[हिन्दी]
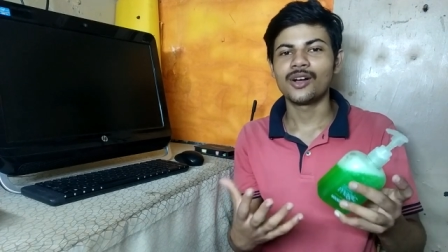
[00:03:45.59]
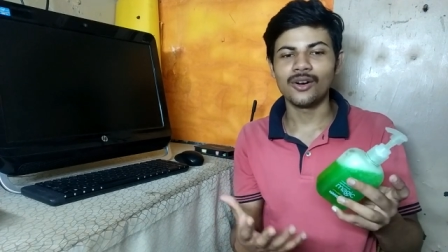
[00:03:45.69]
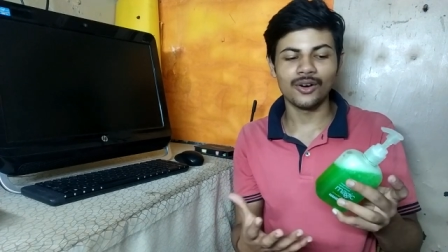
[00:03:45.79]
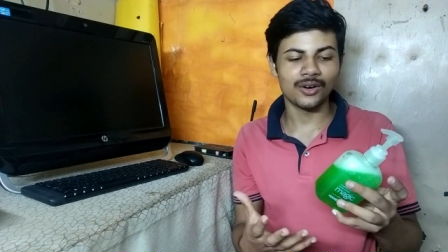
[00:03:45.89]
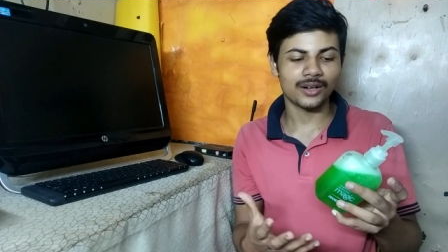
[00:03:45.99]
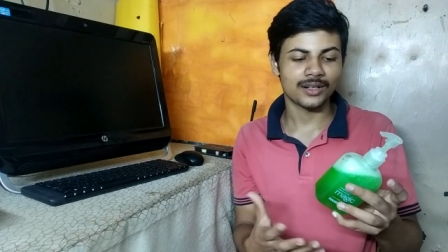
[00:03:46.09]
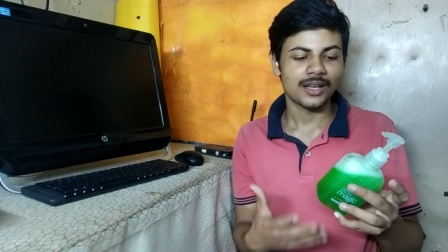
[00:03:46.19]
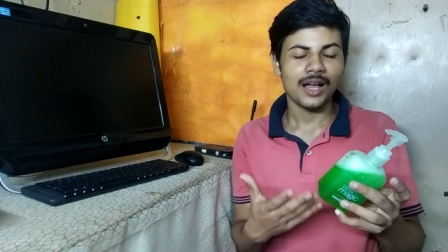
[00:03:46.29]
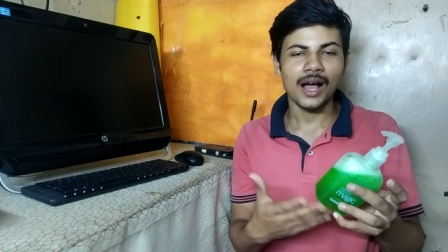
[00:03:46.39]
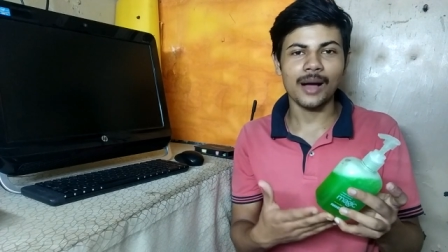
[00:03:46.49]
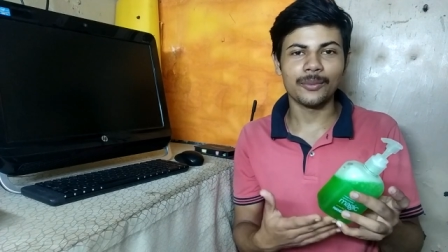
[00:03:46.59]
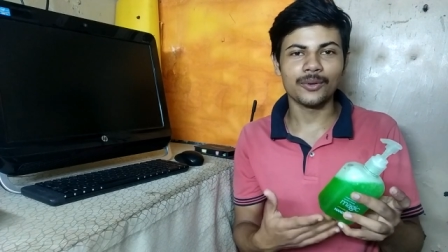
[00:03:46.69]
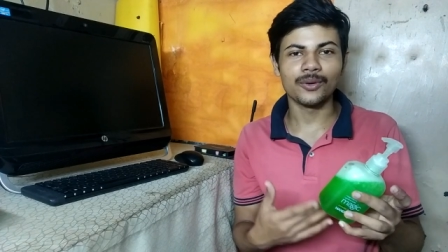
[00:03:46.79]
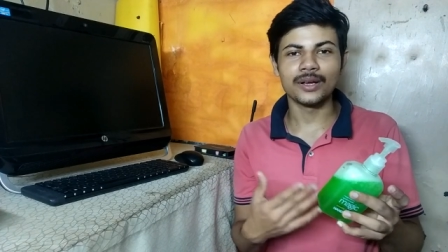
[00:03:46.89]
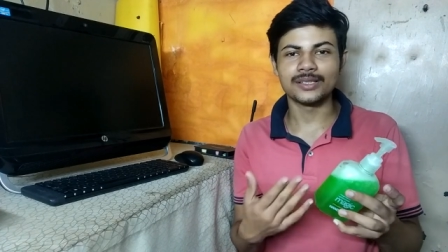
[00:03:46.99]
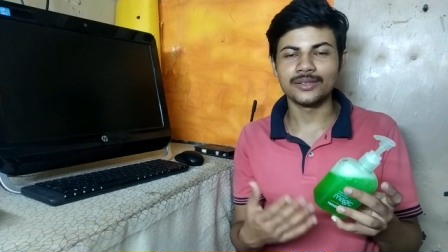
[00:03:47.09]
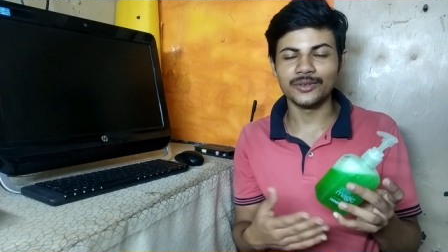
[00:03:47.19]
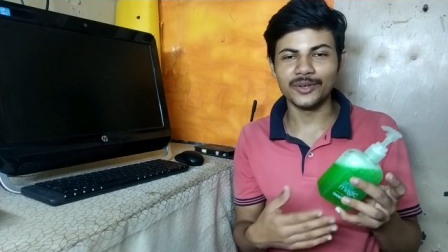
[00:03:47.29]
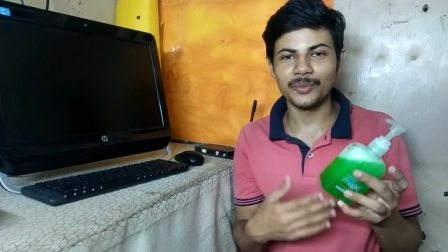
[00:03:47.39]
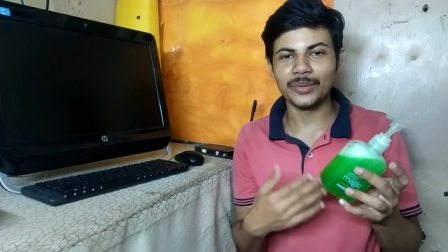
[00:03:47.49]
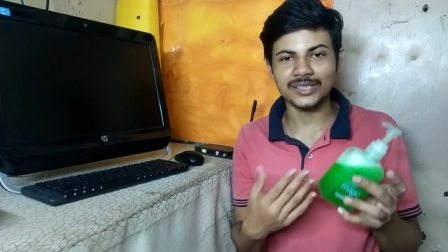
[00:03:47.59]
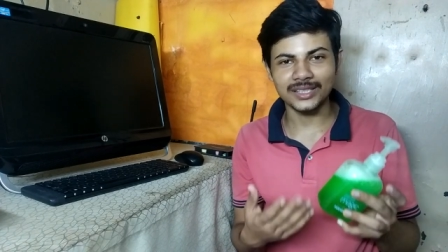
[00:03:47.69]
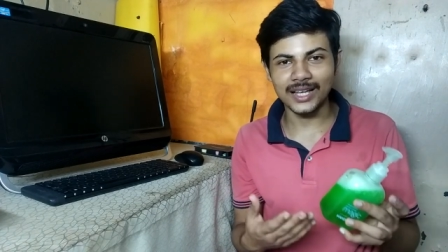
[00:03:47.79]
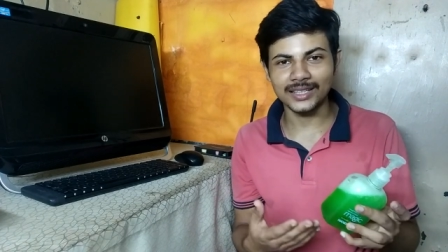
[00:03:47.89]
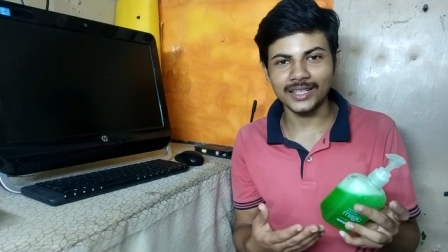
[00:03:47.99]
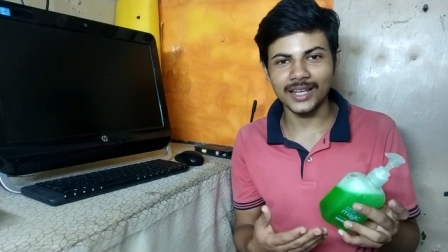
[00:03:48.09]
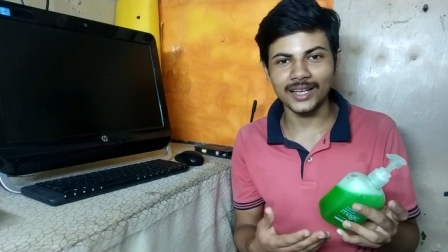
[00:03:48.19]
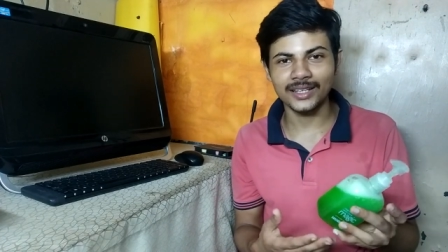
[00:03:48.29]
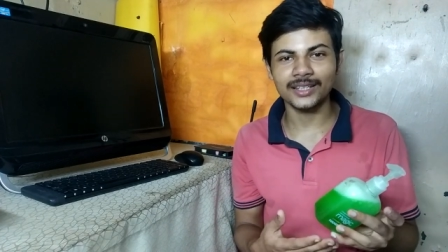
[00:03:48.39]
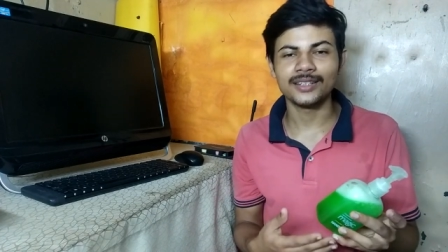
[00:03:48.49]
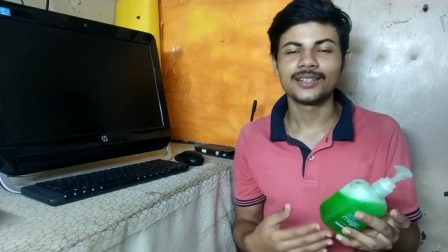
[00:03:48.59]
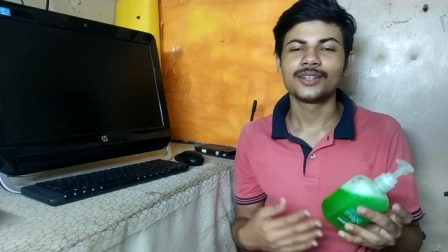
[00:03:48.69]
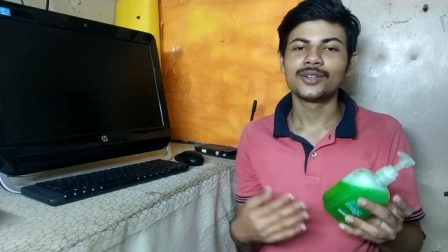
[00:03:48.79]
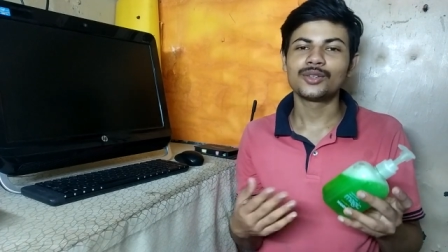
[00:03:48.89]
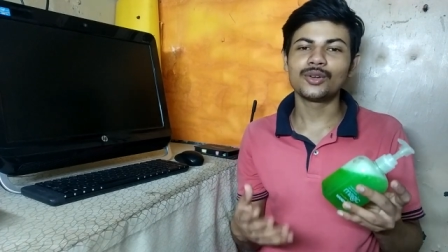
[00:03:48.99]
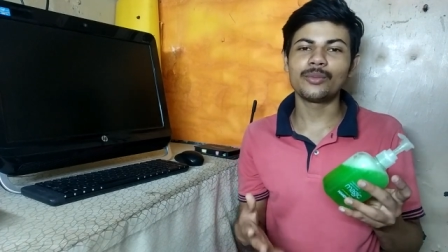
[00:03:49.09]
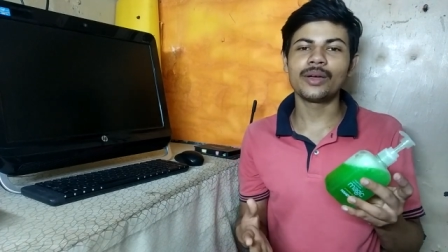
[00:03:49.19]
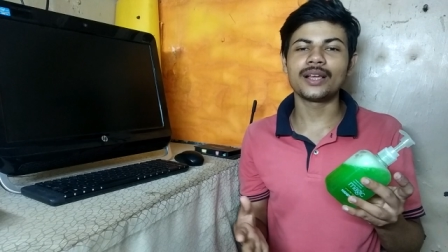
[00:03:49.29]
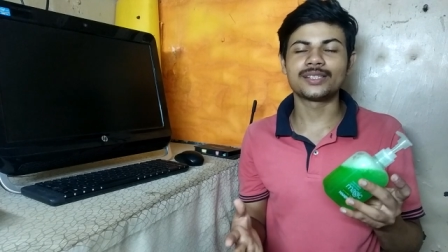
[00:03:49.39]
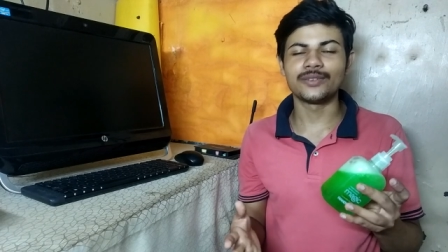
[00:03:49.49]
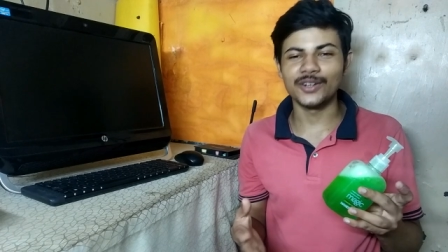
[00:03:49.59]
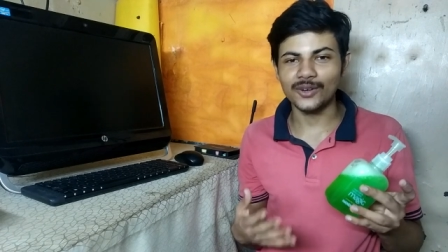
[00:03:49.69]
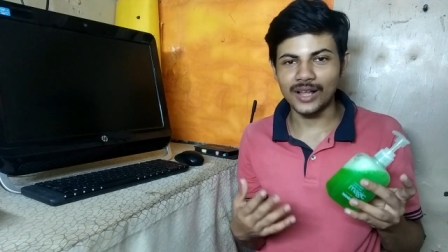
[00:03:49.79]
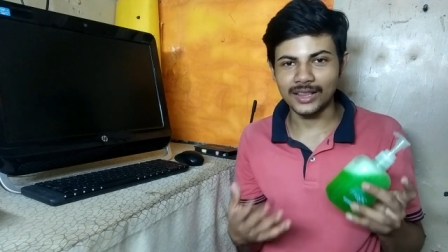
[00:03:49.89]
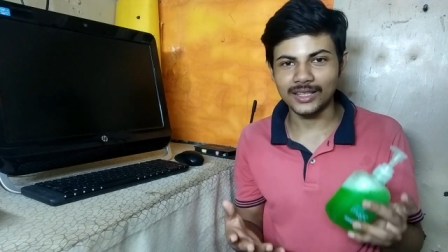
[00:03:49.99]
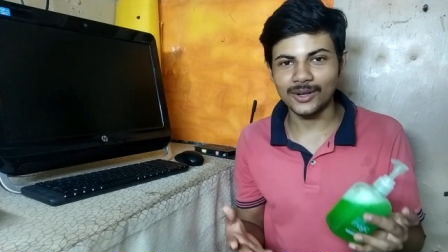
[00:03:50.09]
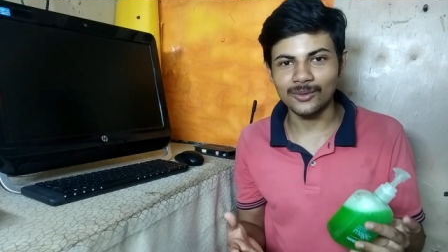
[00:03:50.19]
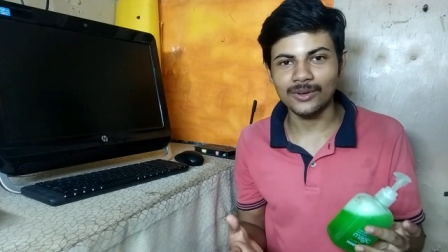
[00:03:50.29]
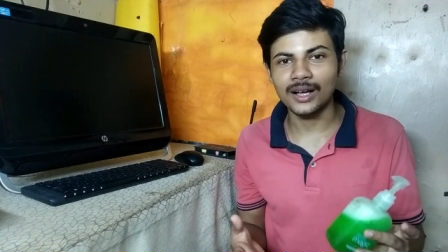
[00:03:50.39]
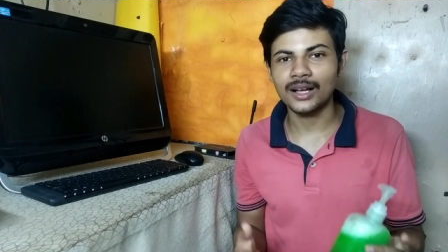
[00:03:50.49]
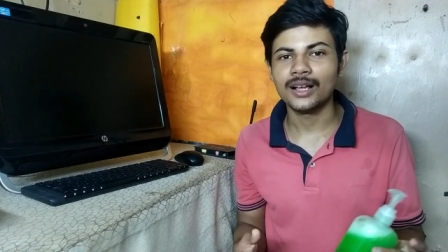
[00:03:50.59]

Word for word: और आपको ऐसी वीडियो पसंद आती रहेगी तो मैं ऐसी वीडियो डालता रहूँगा